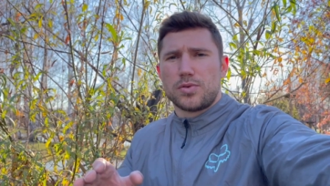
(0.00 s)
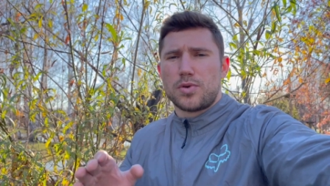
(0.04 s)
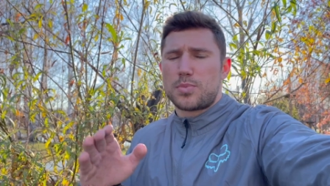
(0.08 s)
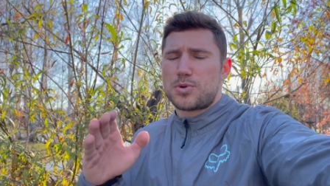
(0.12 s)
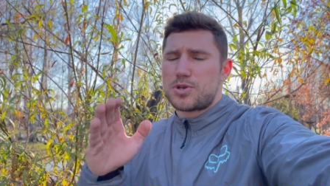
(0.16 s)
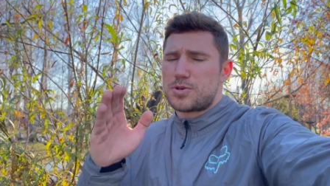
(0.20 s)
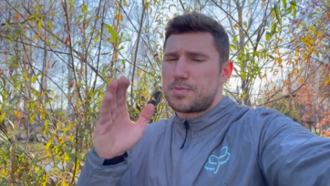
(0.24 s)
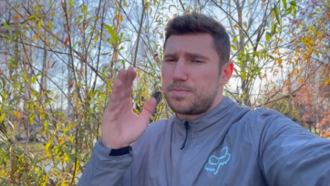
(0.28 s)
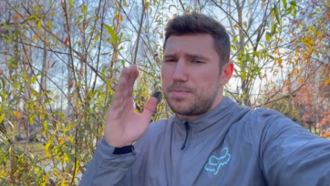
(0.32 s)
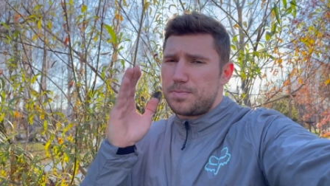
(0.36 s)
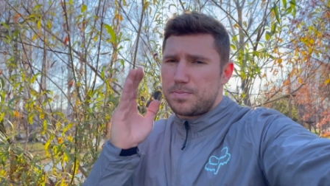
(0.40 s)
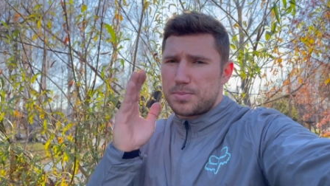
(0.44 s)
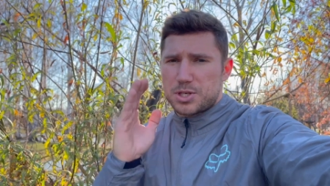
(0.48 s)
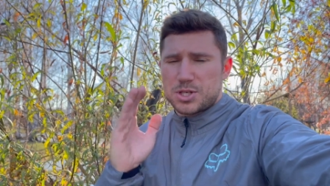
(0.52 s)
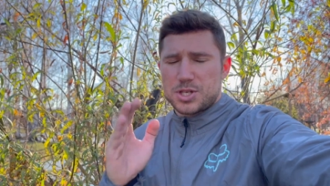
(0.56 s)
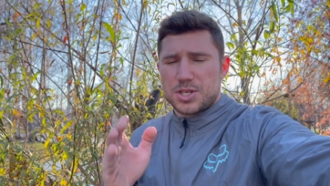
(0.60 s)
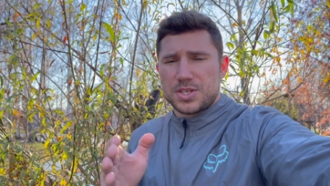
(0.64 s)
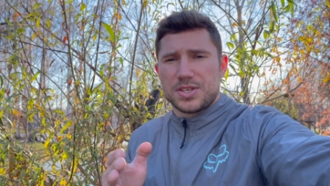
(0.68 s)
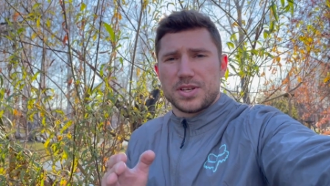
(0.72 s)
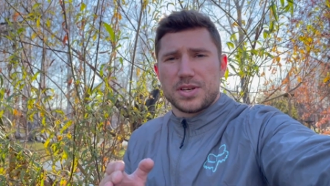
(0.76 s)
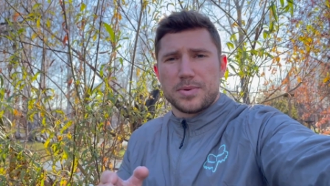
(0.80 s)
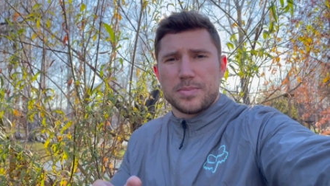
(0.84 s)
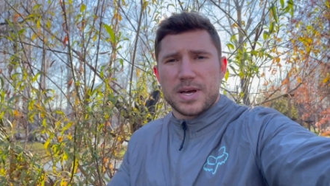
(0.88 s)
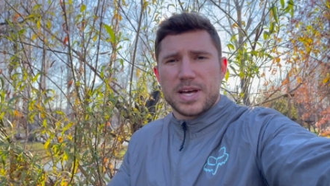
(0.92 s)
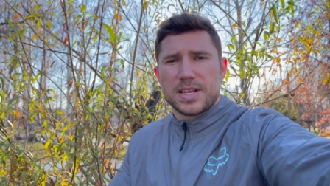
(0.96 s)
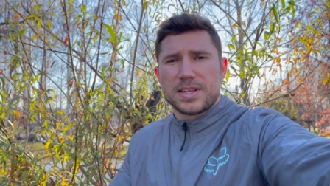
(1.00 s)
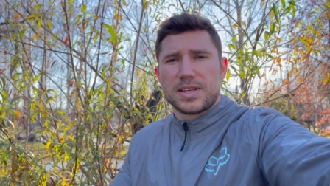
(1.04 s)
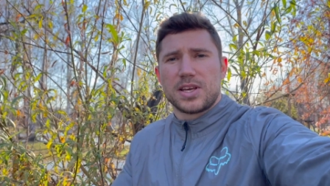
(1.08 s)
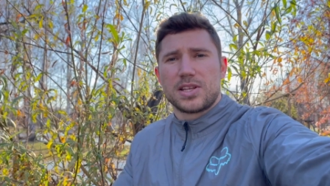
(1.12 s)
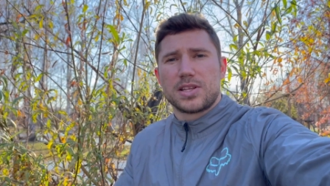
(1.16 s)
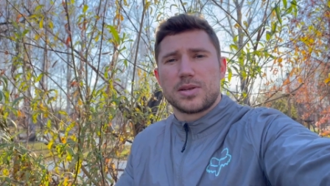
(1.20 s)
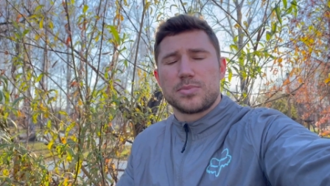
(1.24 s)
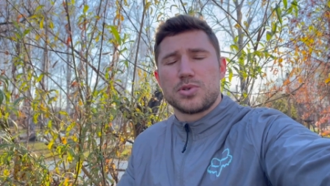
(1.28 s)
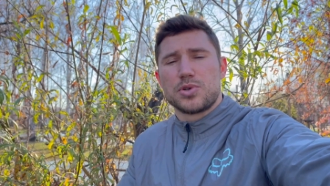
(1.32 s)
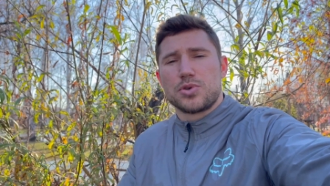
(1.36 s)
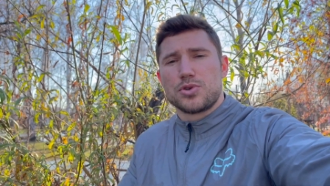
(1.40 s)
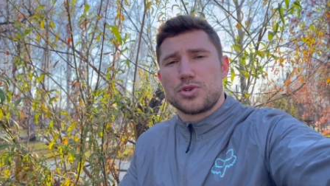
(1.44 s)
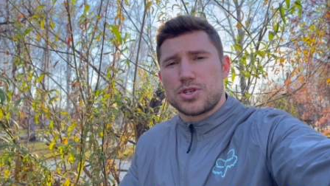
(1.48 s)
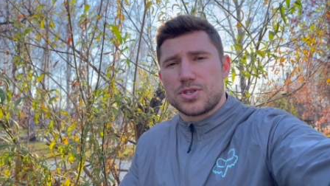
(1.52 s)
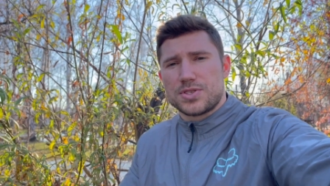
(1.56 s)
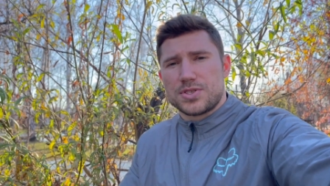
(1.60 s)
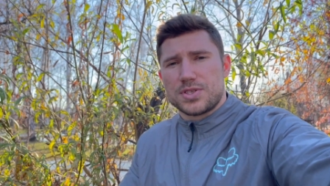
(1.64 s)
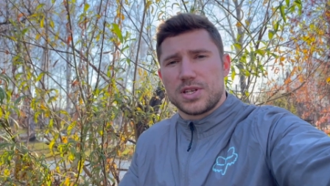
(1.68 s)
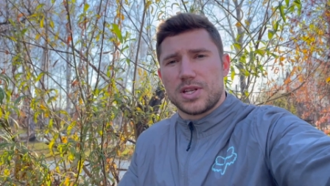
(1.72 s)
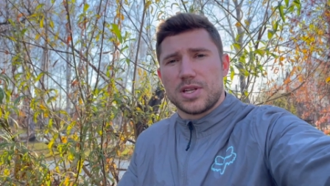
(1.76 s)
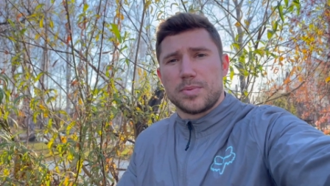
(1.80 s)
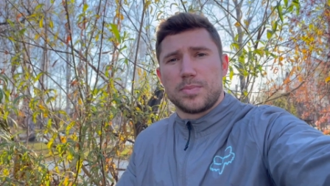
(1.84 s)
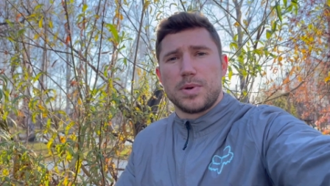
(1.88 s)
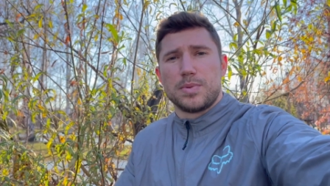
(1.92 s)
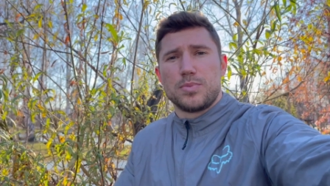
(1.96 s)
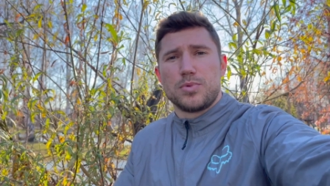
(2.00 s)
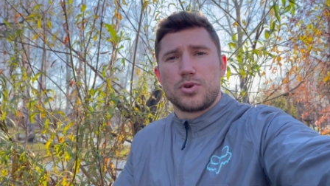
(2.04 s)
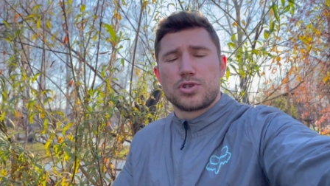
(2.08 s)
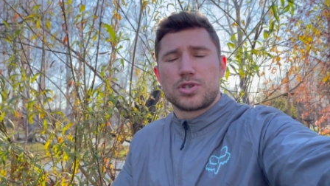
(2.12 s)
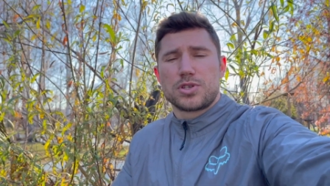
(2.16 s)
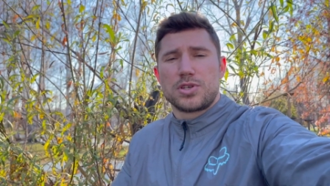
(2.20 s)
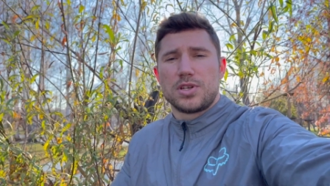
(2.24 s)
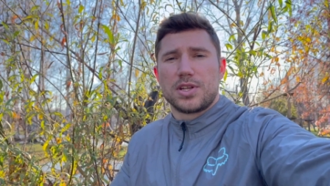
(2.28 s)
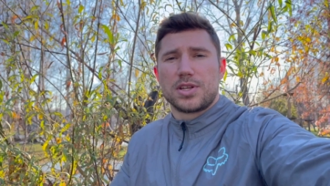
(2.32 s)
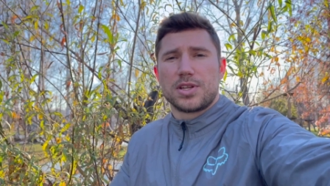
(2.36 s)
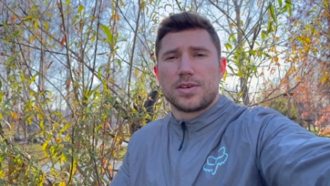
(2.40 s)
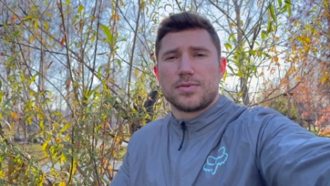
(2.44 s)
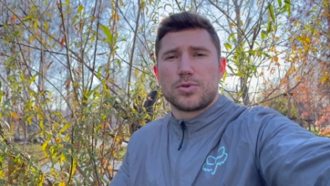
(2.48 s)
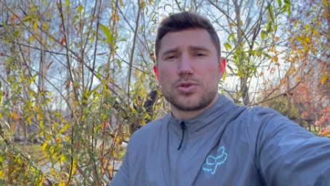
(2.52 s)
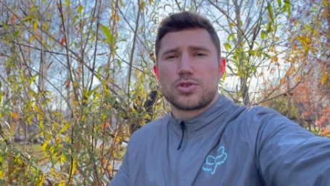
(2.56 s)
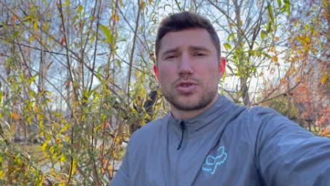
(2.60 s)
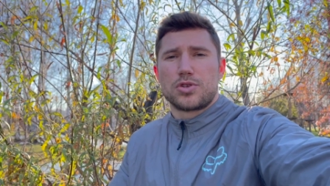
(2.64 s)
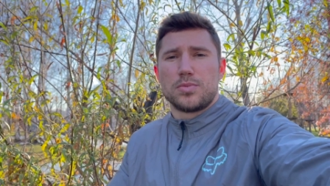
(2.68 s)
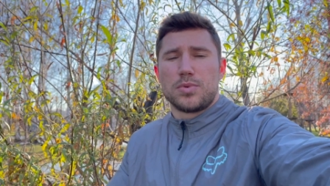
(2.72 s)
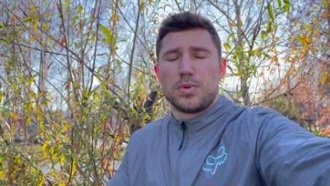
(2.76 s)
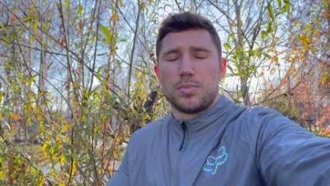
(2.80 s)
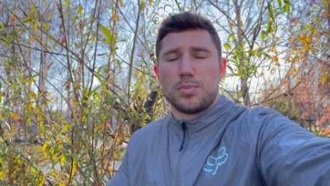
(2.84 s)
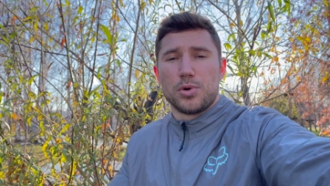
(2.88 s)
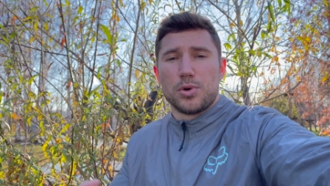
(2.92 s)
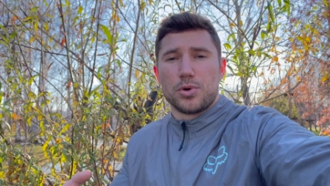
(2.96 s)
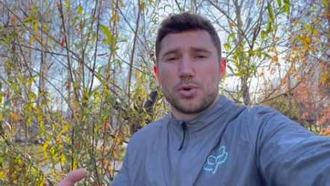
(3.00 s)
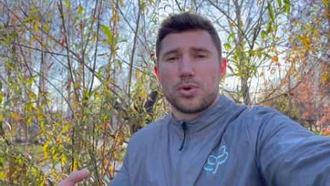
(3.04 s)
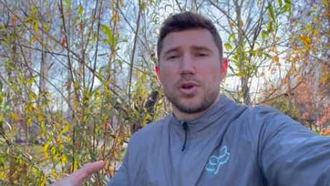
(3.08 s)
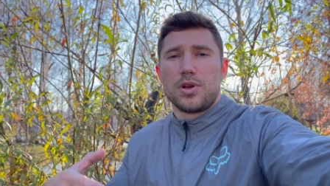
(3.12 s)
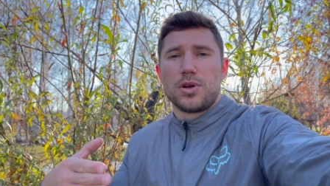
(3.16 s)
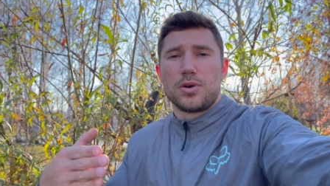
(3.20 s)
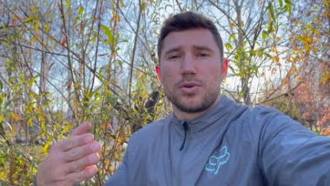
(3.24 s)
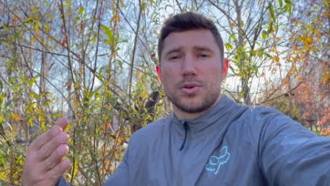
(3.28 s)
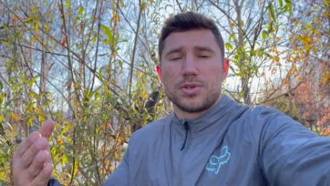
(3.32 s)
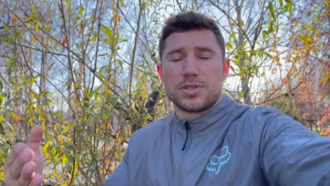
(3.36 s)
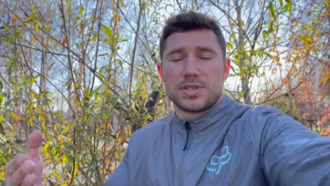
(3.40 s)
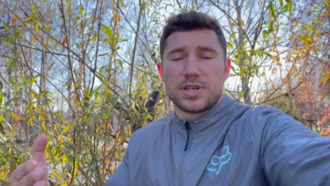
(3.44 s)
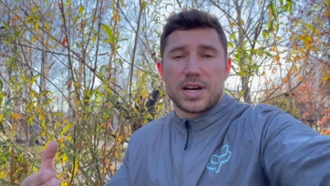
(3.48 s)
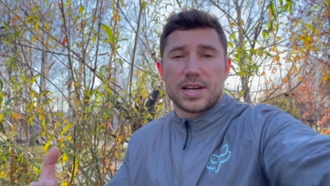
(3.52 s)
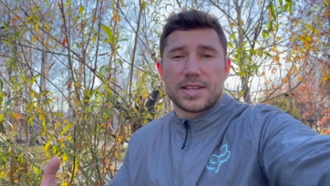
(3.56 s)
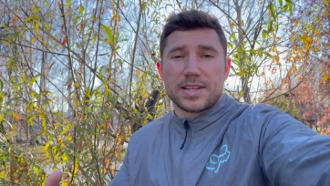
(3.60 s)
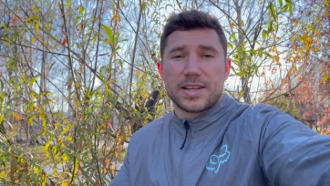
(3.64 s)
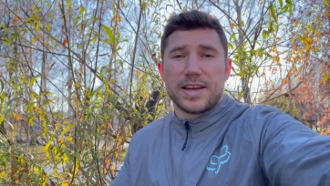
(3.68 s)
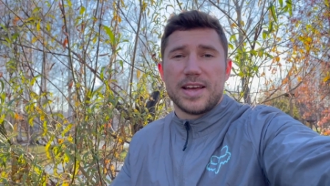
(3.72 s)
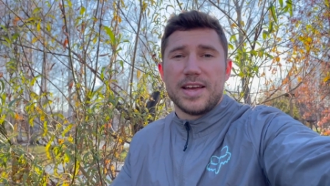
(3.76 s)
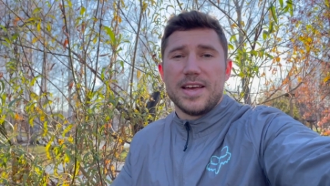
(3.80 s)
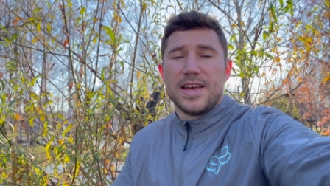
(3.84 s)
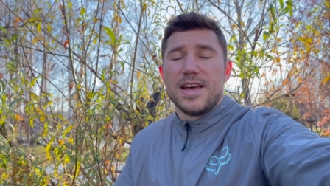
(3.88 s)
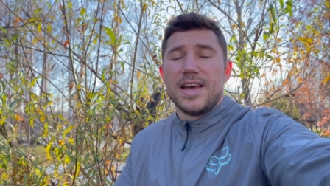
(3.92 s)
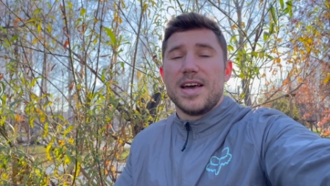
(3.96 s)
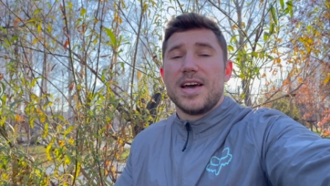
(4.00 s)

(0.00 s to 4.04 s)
В общем, пишите, ребятки, это мне очень сильно сильно поможет для того, чтобы мой ролик хоть как-то